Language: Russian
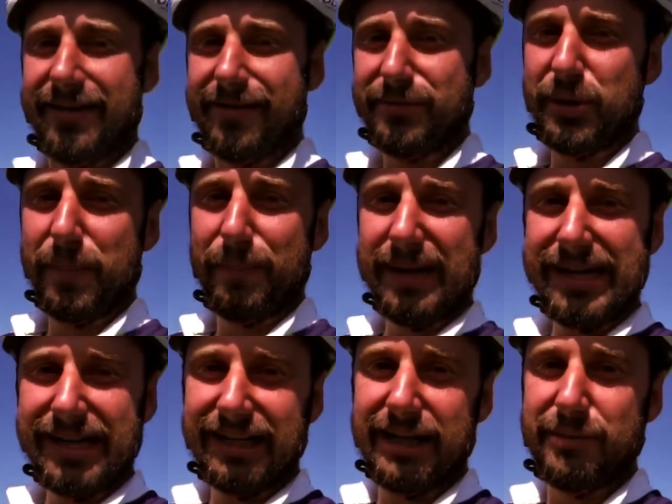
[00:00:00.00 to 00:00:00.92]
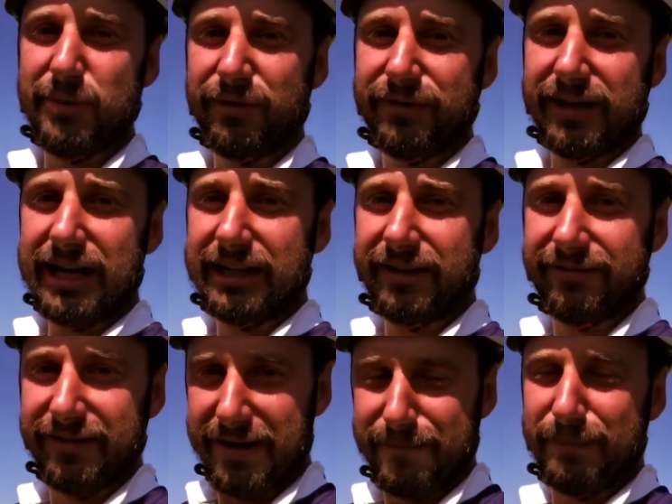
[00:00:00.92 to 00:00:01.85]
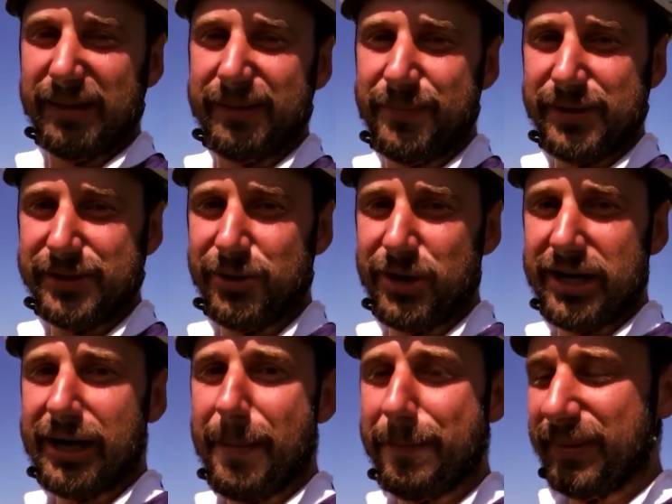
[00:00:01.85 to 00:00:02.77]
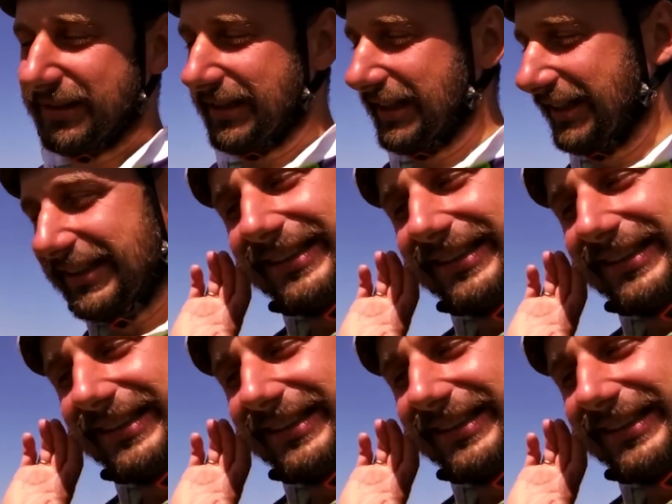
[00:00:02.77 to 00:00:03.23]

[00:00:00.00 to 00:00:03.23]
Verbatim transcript: в общем, поехали мы в Краков под мясное копыто.